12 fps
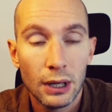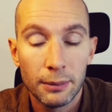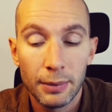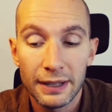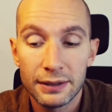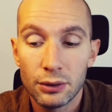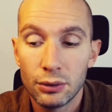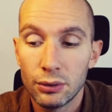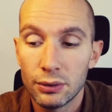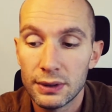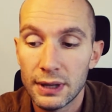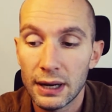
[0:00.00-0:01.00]
parce
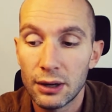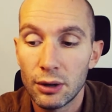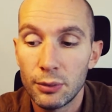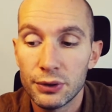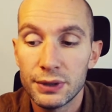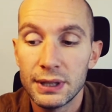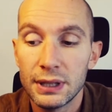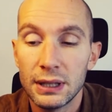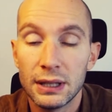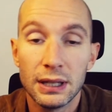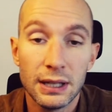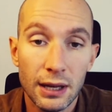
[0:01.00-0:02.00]
que ça a
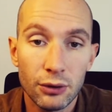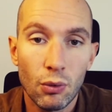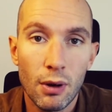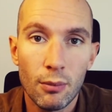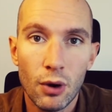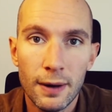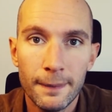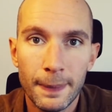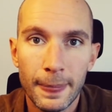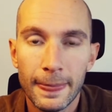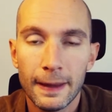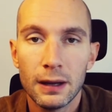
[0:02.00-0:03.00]
commencé il y a trois
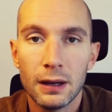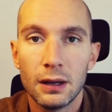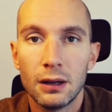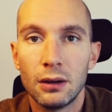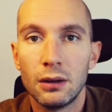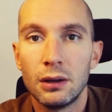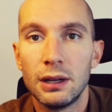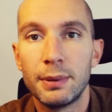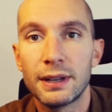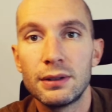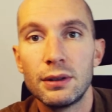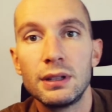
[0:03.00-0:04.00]
mois euh, les
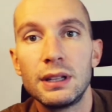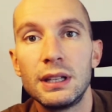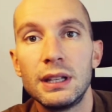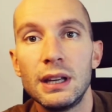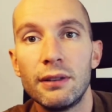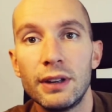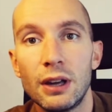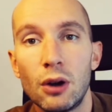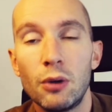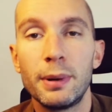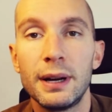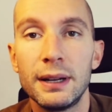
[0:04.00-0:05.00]
personnes qui avaient
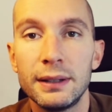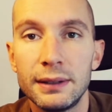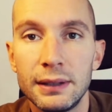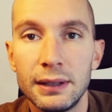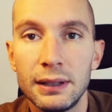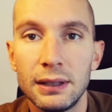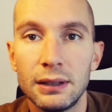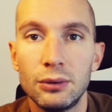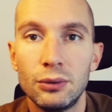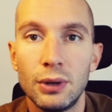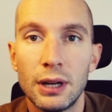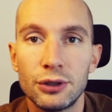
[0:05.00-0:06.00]
emprunté
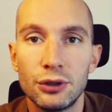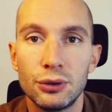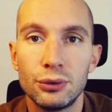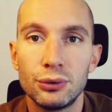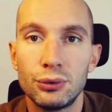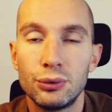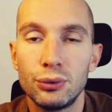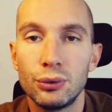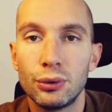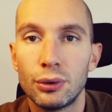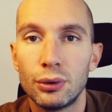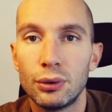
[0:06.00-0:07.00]
de l'argent
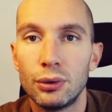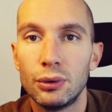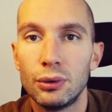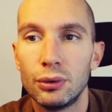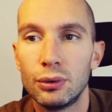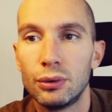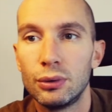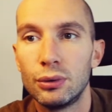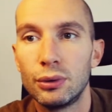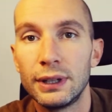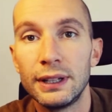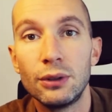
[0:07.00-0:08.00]
sur
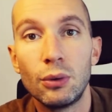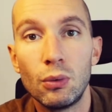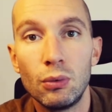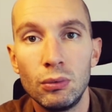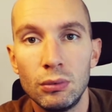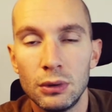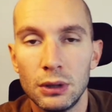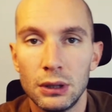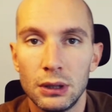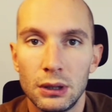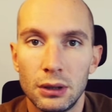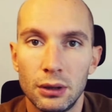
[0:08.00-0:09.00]
euh, le Hedron,
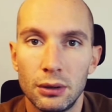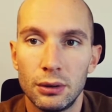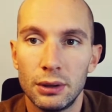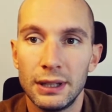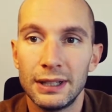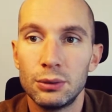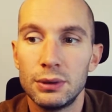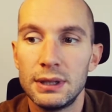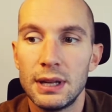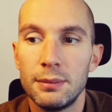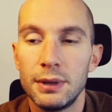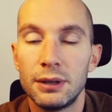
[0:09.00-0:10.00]
euh,
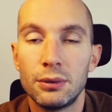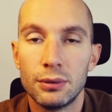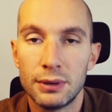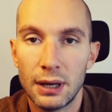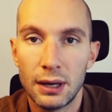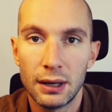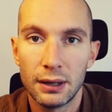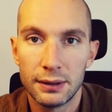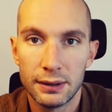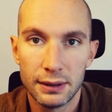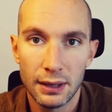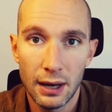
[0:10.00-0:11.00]
l'écosystème Icosa,
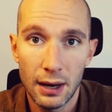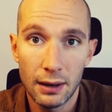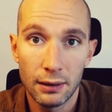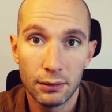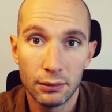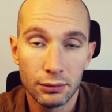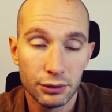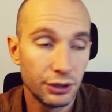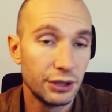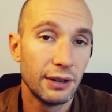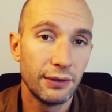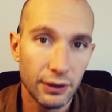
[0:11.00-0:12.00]
etc. J'ai
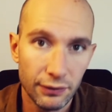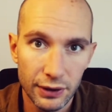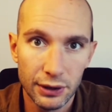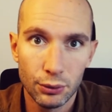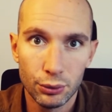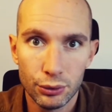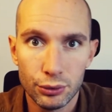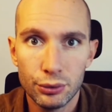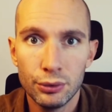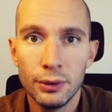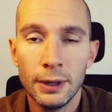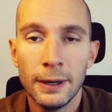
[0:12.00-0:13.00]
déjà fait une vidéo dessus.